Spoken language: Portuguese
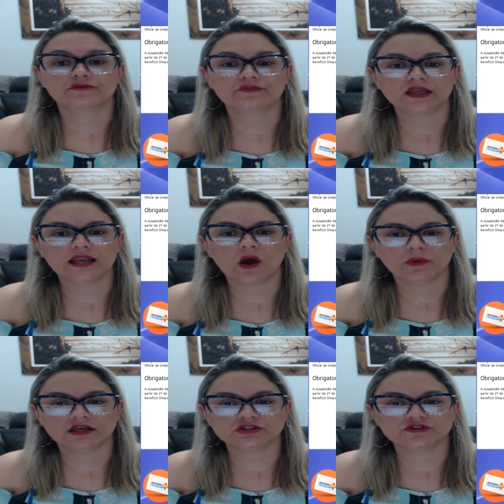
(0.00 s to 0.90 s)

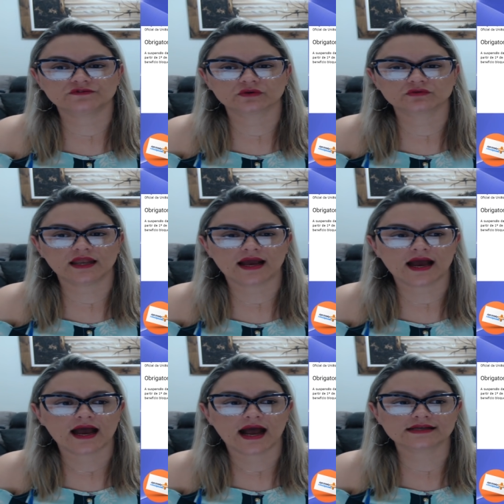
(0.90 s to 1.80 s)
finalmente
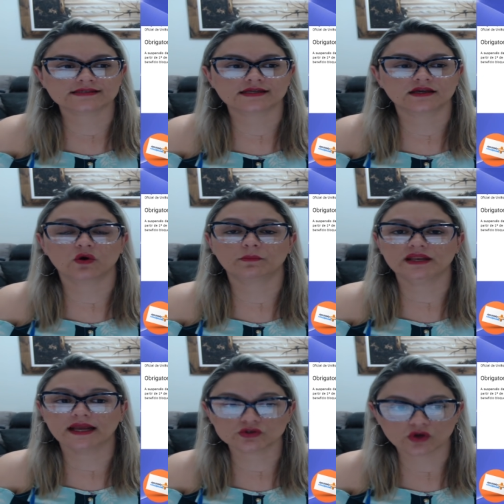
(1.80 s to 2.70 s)
voltará a ser
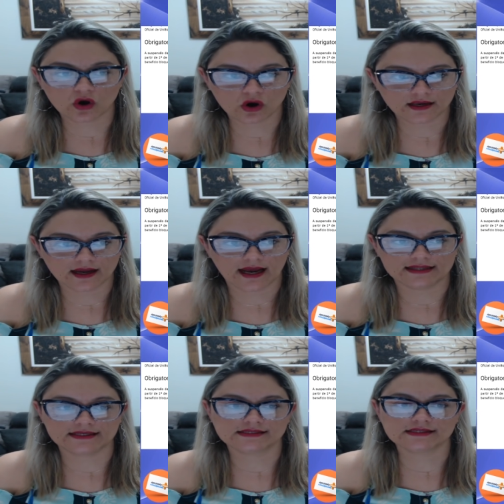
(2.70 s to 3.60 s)
obrigatória. A
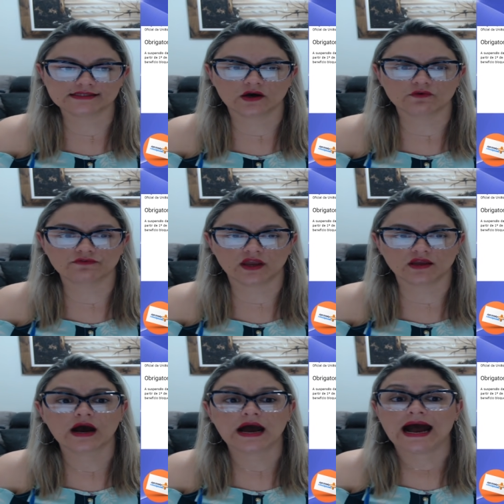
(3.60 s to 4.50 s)
decisão
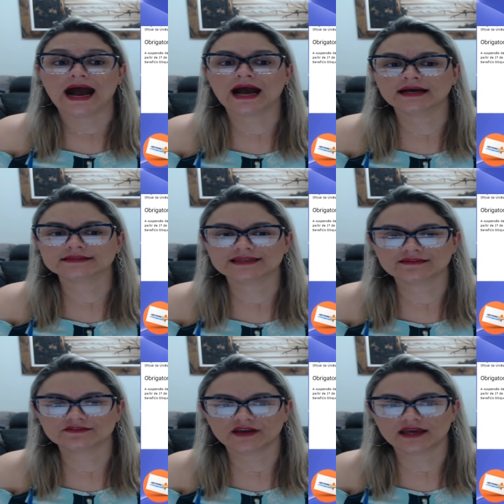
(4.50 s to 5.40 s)
veio
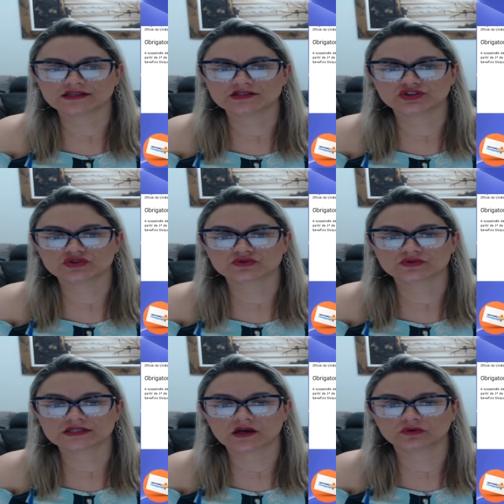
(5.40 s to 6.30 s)
através de
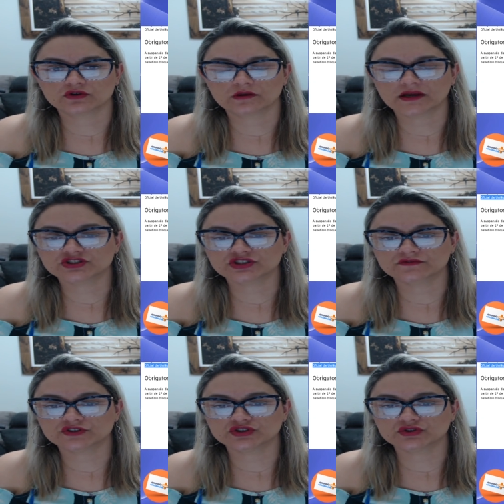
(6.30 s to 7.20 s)
instrução
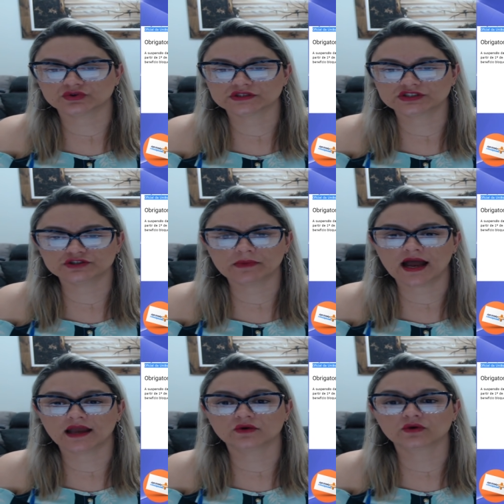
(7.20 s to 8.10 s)
normativa de 12 de
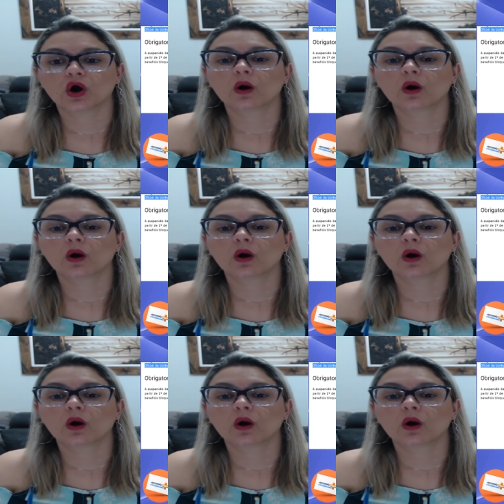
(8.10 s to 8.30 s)
maio,